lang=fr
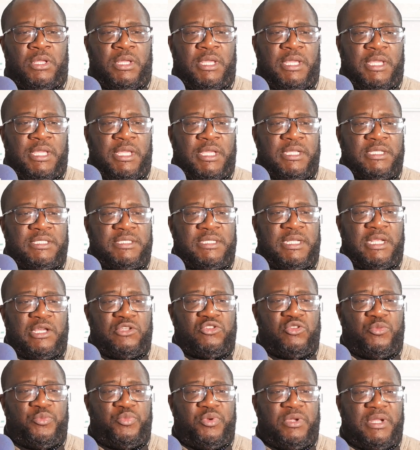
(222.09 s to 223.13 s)
Et c'est la
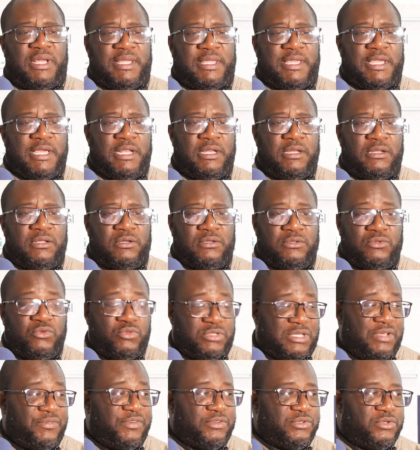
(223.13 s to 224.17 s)
raison pour laquelle
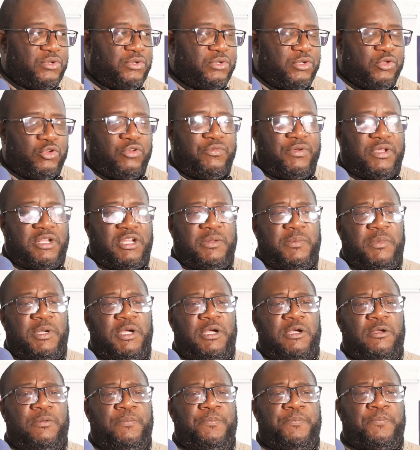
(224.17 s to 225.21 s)
nous invitons le
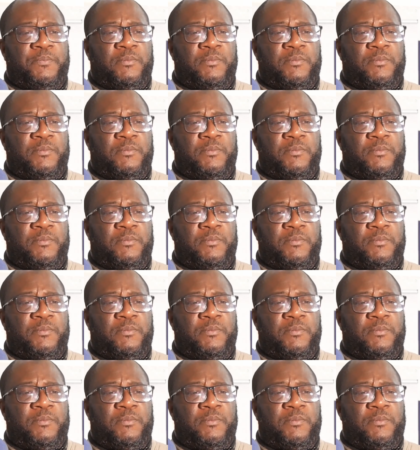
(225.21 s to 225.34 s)
gouvernement